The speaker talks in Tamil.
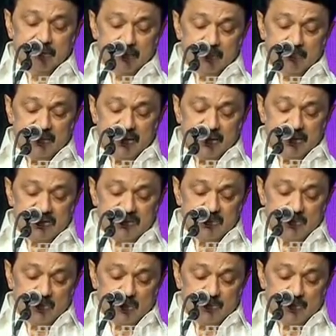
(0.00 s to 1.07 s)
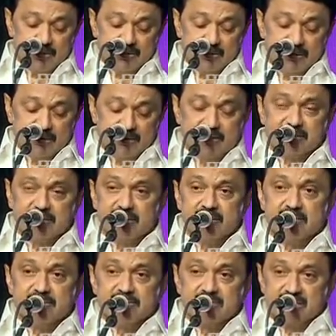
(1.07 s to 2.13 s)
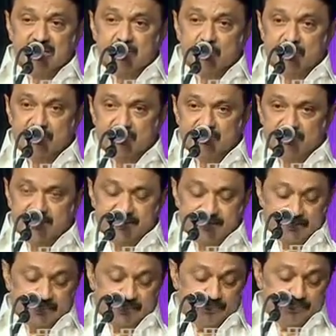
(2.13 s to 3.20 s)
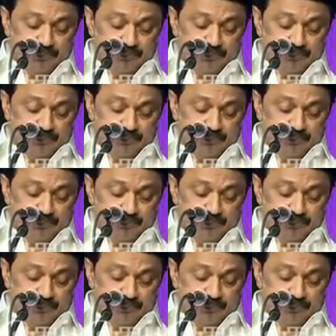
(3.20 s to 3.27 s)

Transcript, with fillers: நமது அரசு பொறுப்பேற்றதிலிருந்து செயல்படுத்தி வருகிறது